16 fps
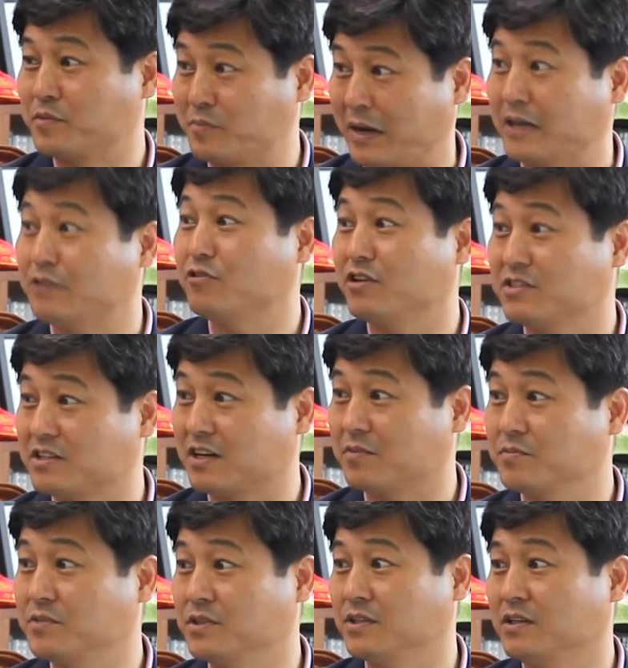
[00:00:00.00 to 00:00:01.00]
많이 되는
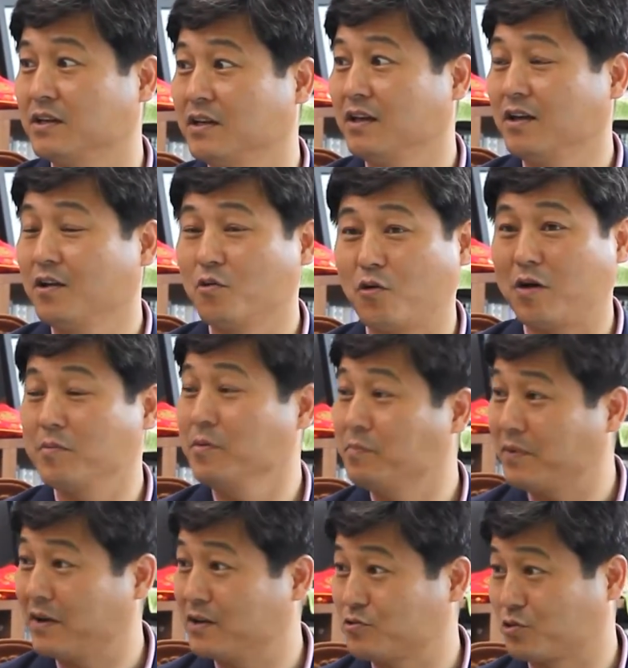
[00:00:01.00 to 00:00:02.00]
사람은
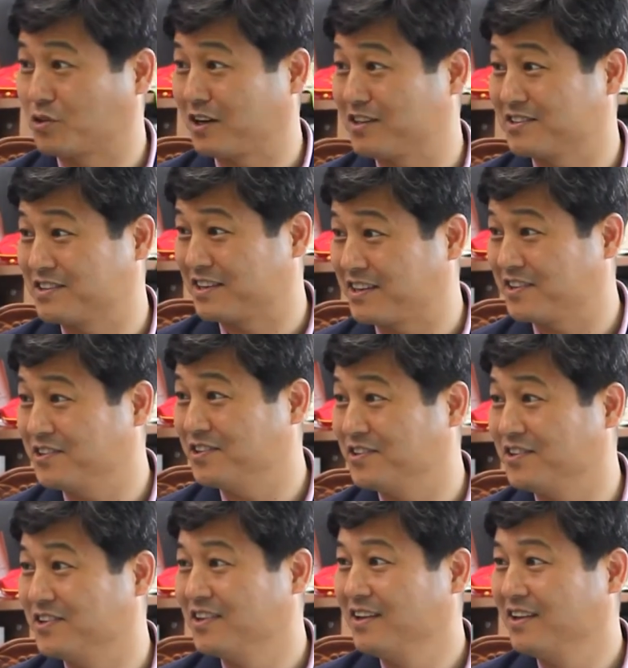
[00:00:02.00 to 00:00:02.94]
화면빨 좋다 그러잖아요. 그쵸,